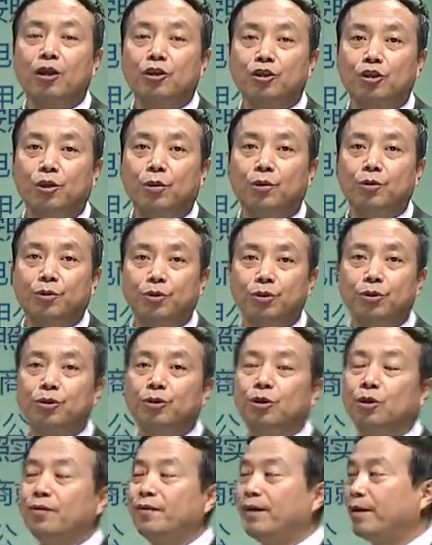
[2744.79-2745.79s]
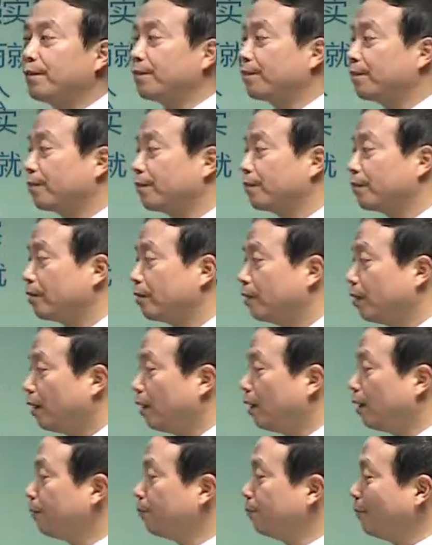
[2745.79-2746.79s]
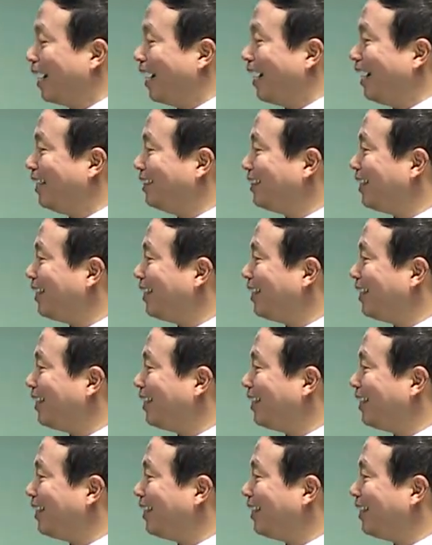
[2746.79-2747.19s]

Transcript: 收取手续费每